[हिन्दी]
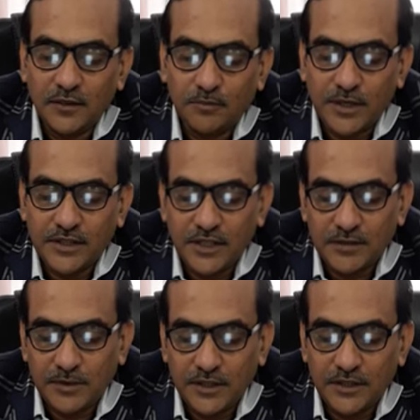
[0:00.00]
परचेस
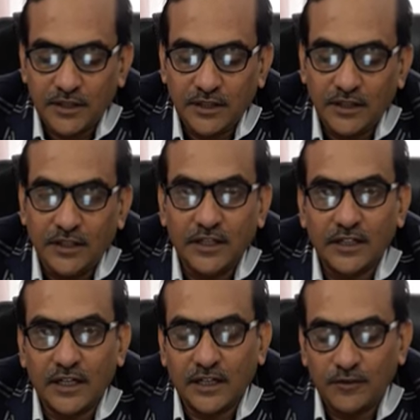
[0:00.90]
मैनेजर की लीगल
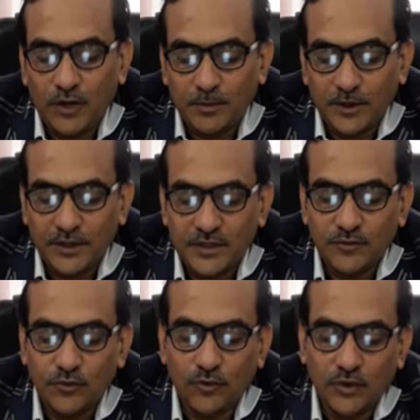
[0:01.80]
का कल वहाँ पे एक
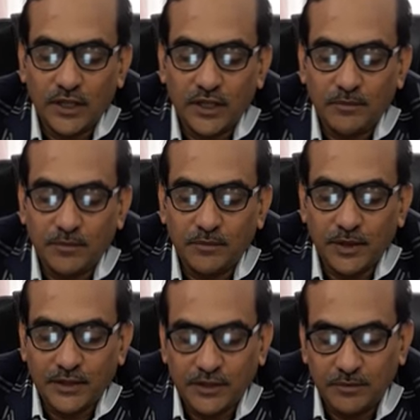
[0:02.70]
इंटरव्यू हो गया है
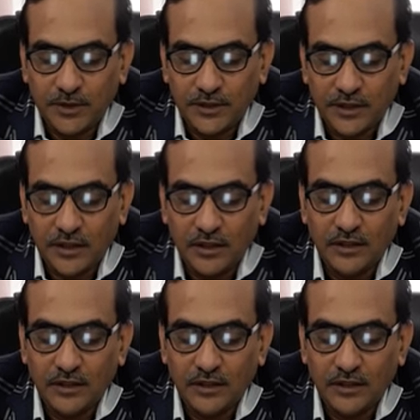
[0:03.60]
फैक्ट्री मैनेजर का